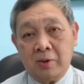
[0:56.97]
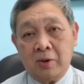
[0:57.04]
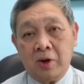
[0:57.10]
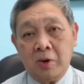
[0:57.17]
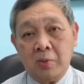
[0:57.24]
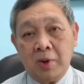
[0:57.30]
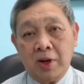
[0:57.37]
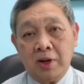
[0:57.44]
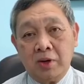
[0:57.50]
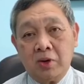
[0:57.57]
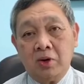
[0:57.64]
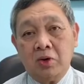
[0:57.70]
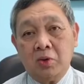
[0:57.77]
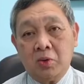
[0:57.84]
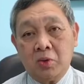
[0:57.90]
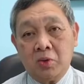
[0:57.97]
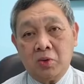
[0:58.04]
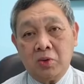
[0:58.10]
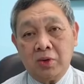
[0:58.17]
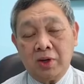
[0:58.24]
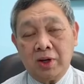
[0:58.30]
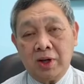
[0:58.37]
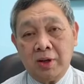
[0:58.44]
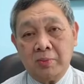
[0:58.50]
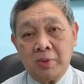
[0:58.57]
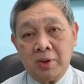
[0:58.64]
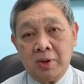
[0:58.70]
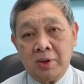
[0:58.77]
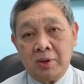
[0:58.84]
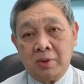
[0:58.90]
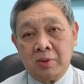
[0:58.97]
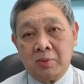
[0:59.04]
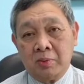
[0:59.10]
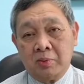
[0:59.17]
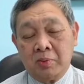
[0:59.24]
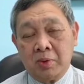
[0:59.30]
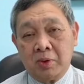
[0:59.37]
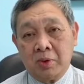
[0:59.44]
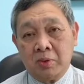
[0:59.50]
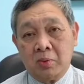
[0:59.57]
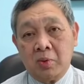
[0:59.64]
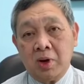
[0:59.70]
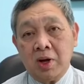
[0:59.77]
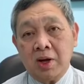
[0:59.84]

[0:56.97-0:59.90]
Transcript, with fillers: เข้ามาเราก็ดูนะครับปรากฏว่า